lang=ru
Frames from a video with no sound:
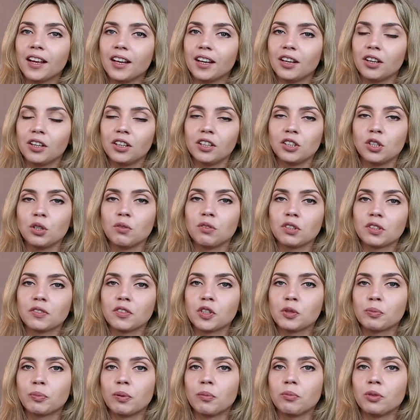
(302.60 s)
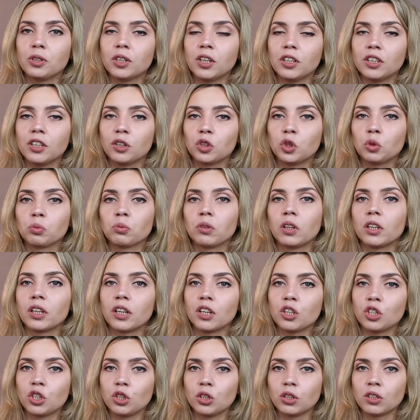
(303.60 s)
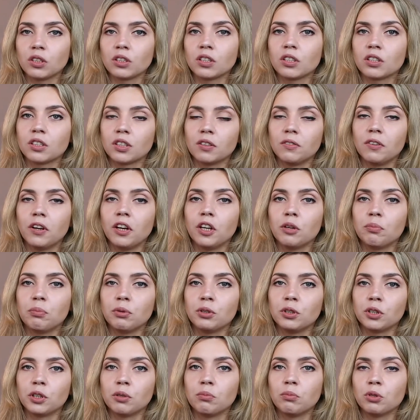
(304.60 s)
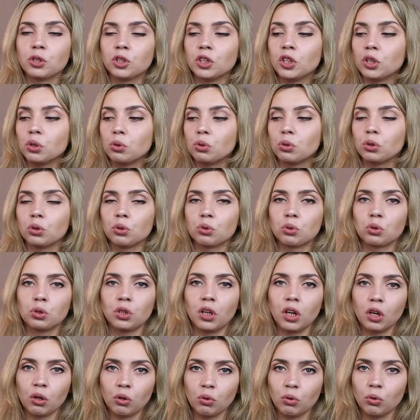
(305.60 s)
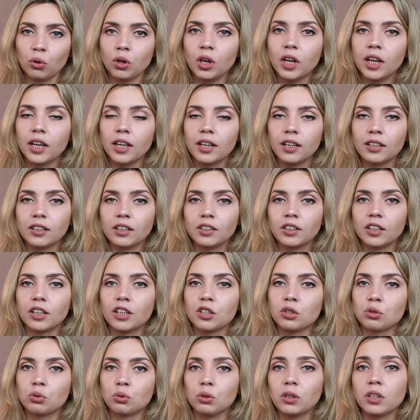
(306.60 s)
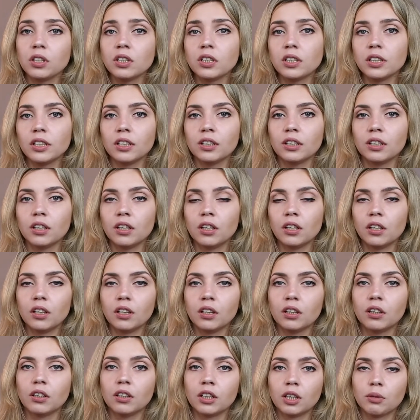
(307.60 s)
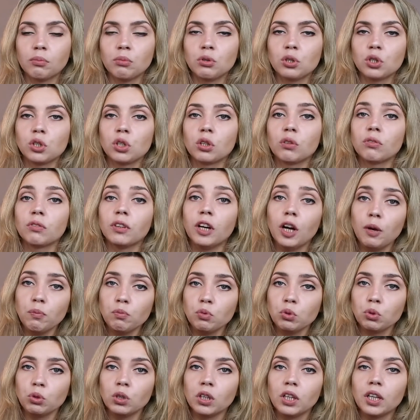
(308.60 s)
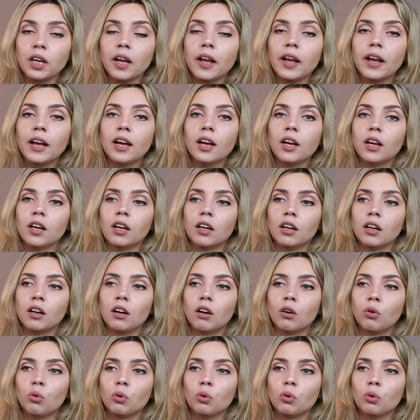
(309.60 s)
А, если у вас воспоминания о том, как раньше нас заставляли пить рыбий жир, то это уже далеко не та ситуация, это рыбий жир в капсулах. А,